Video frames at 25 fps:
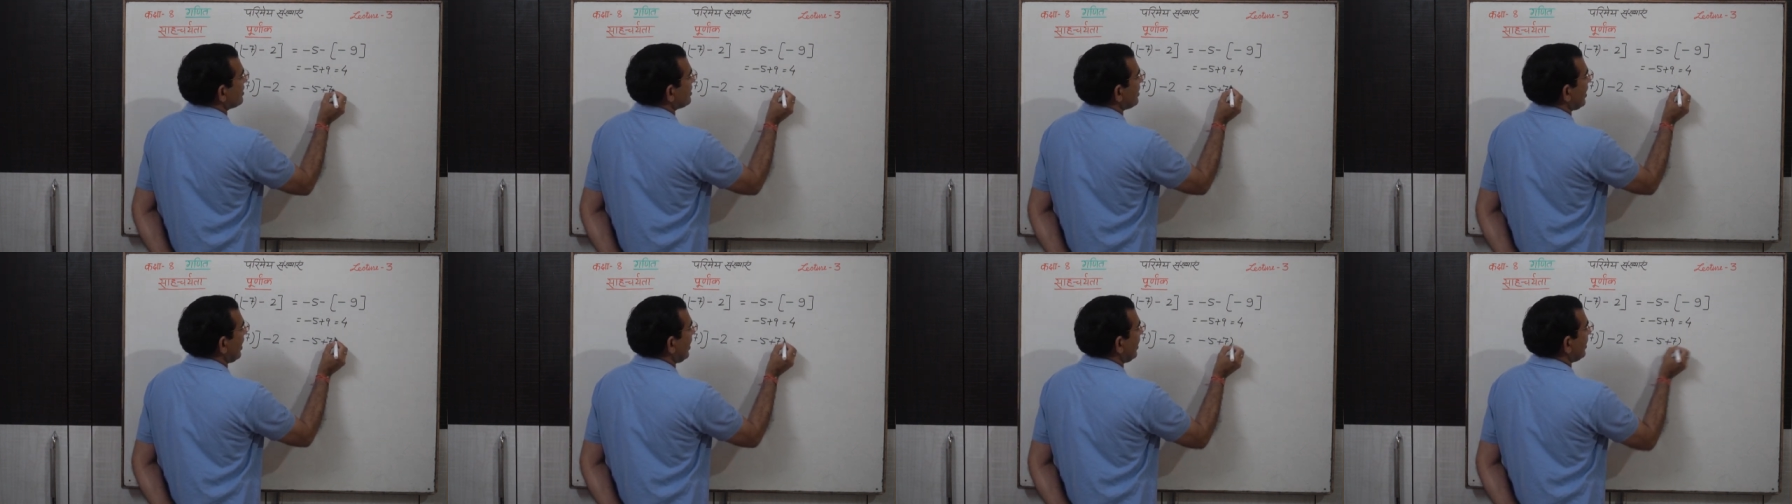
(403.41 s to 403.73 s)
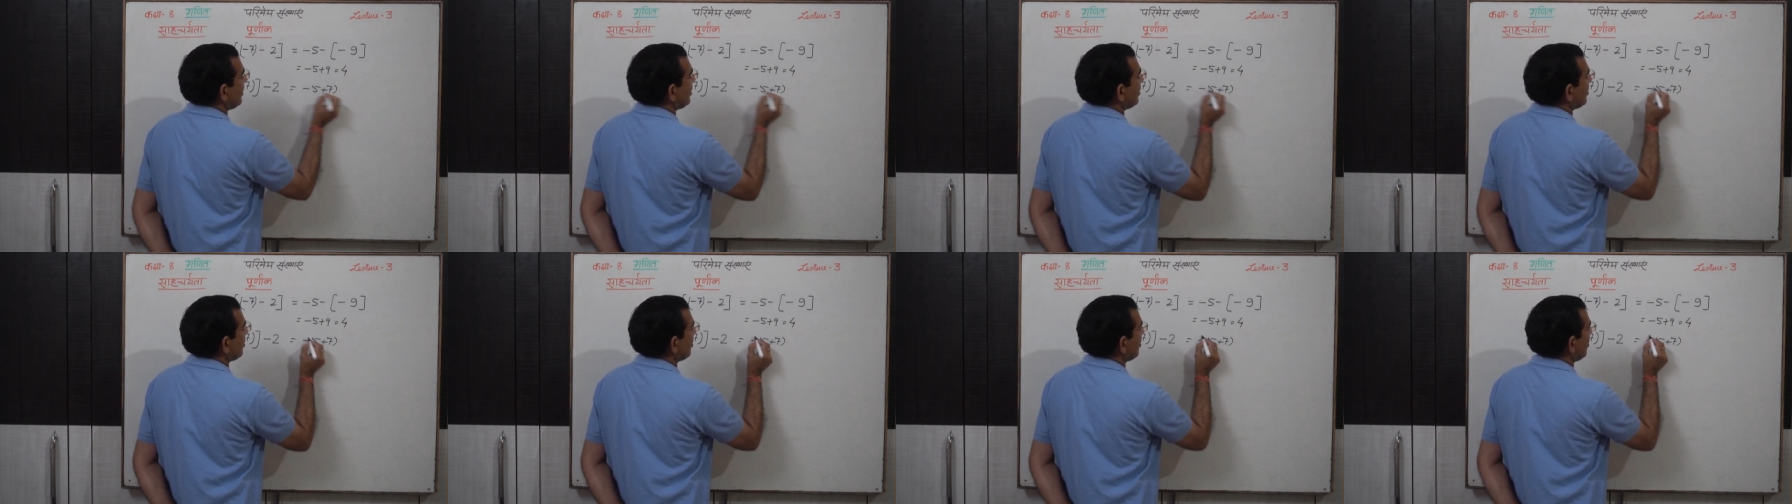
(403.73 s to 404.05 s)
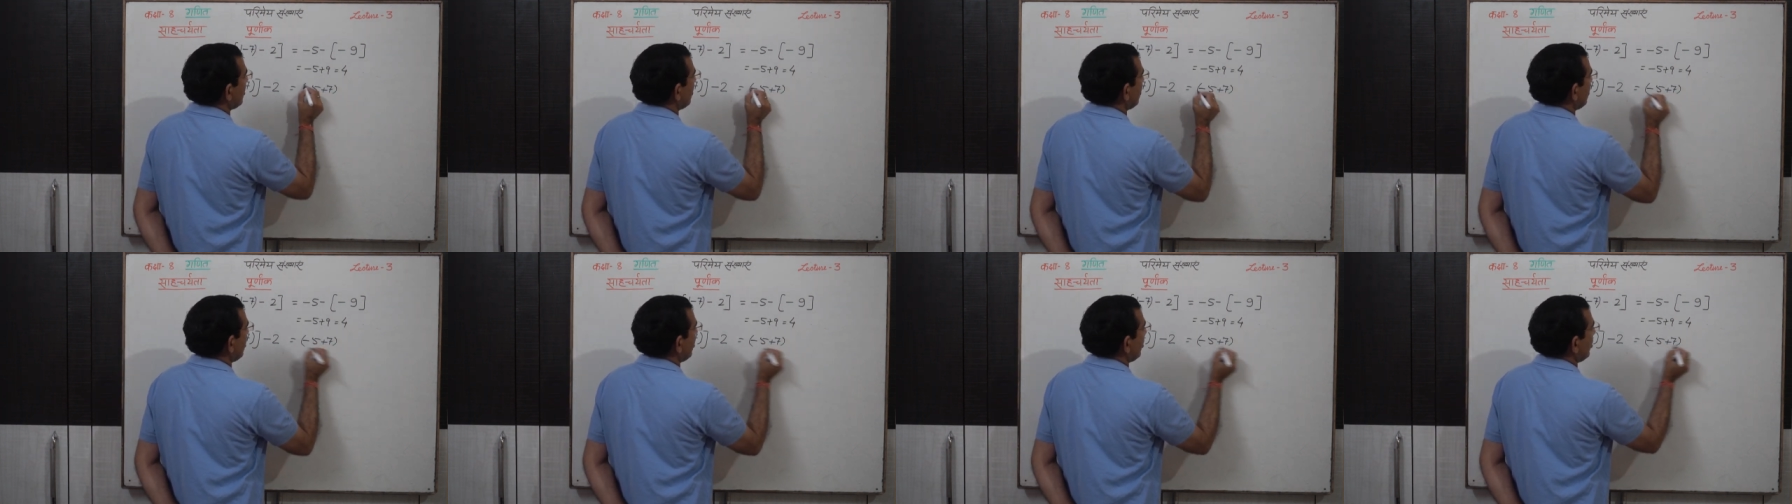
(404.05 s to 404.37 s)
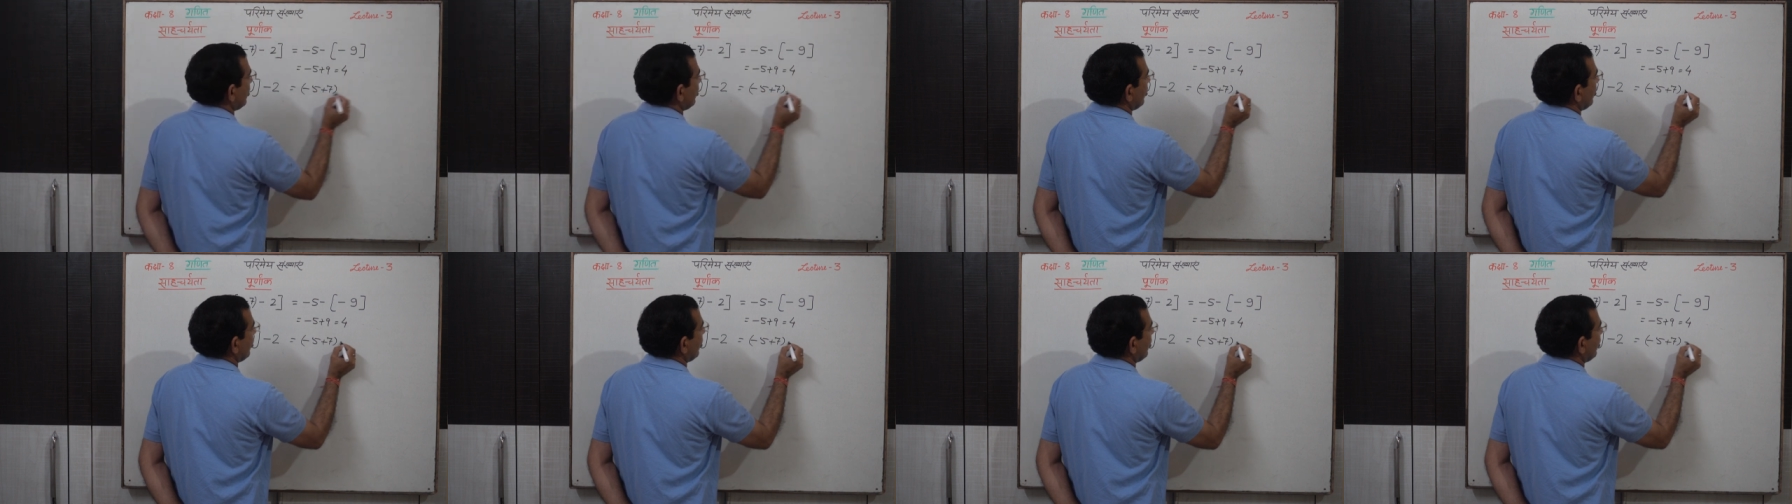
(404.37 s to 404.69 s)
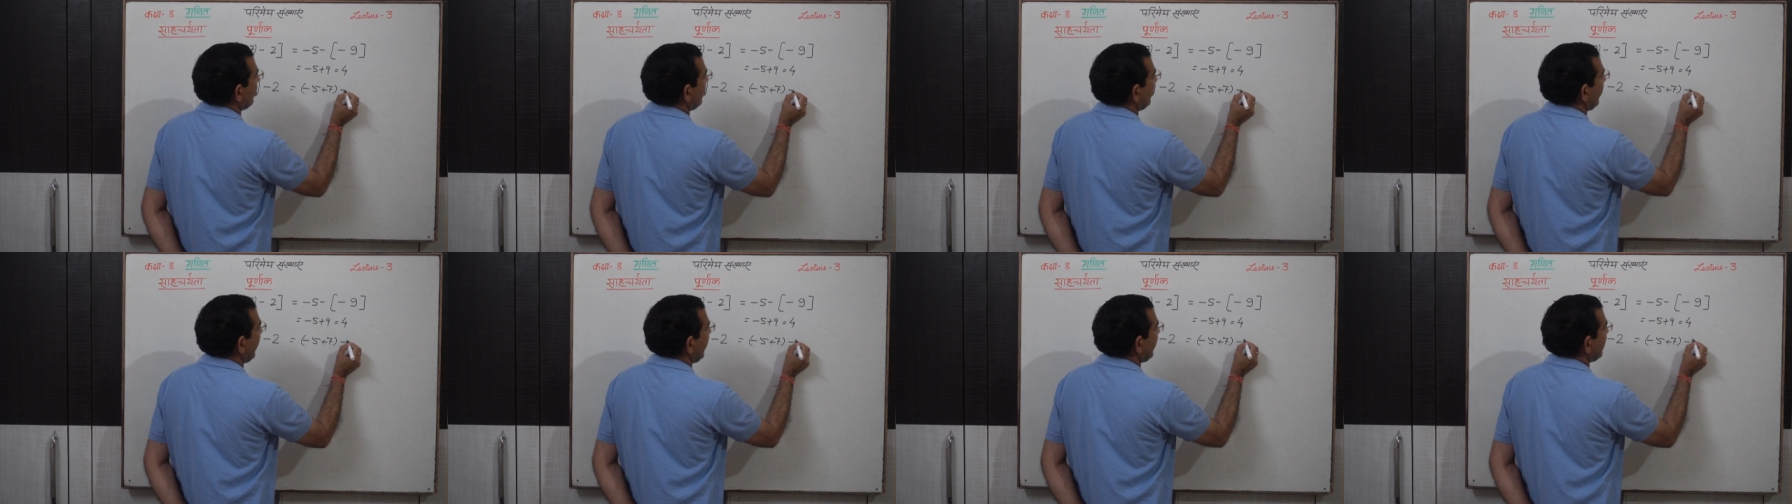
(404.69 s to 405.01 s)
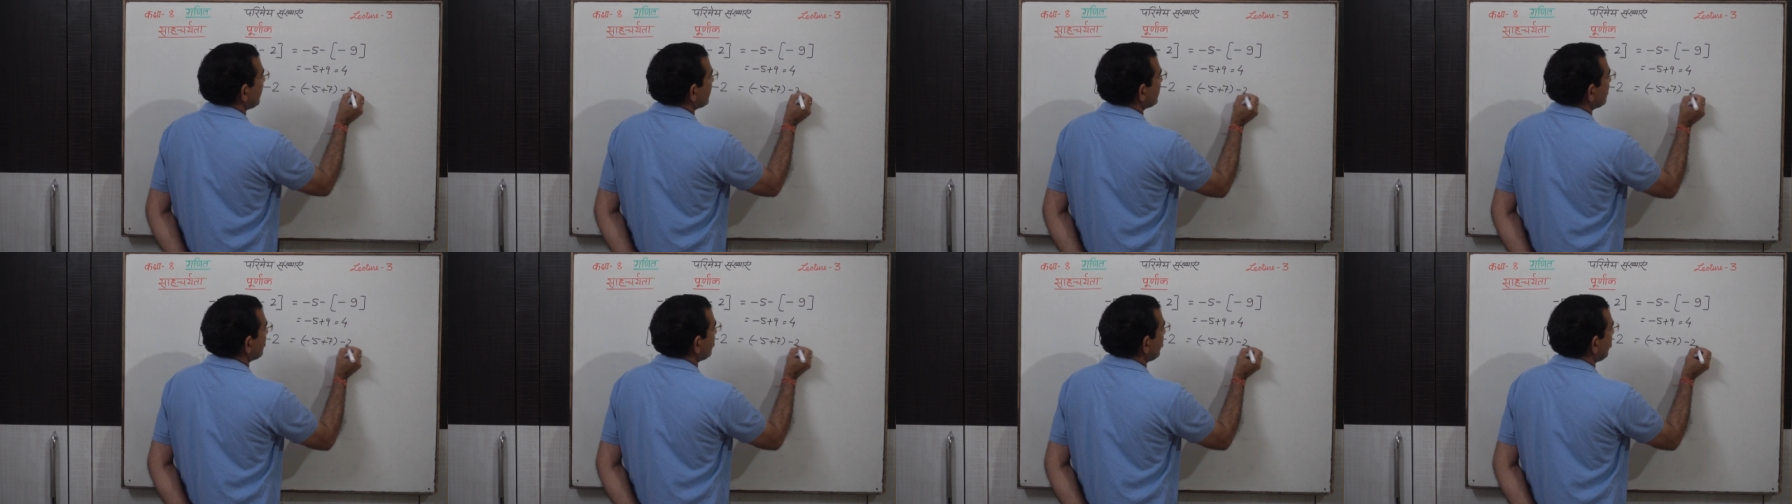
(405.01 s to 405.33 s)
सात और
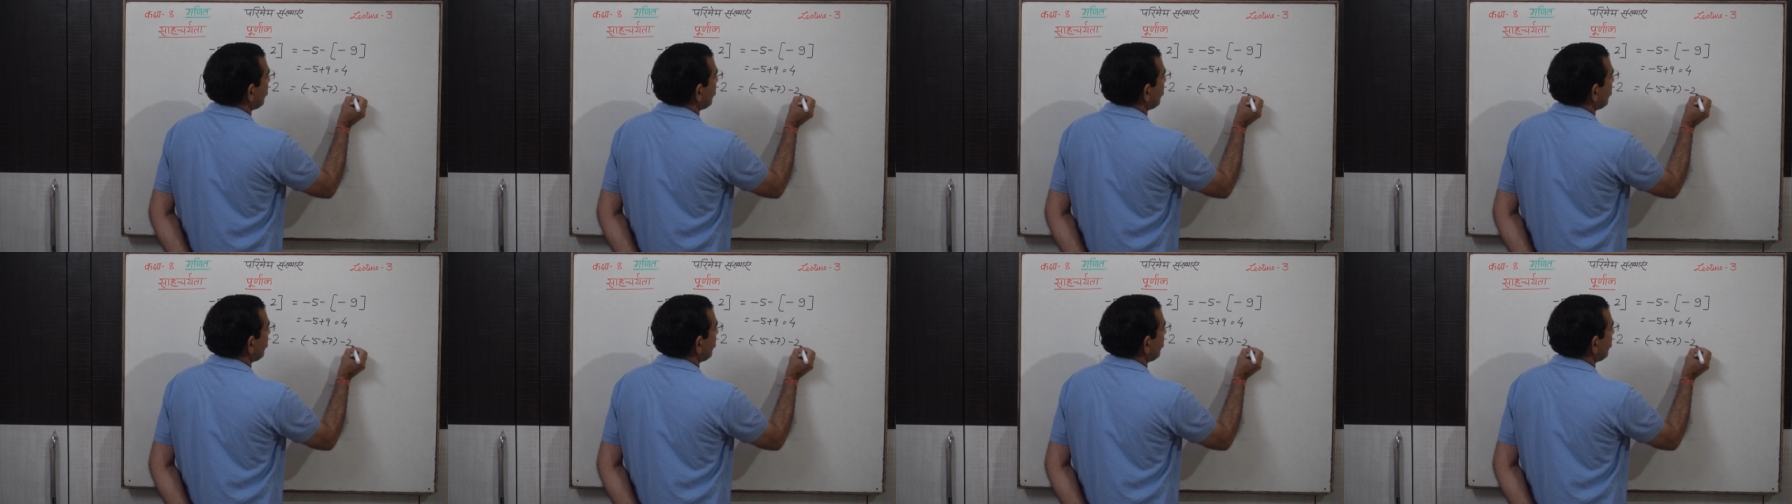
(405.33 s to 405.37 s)
माइनस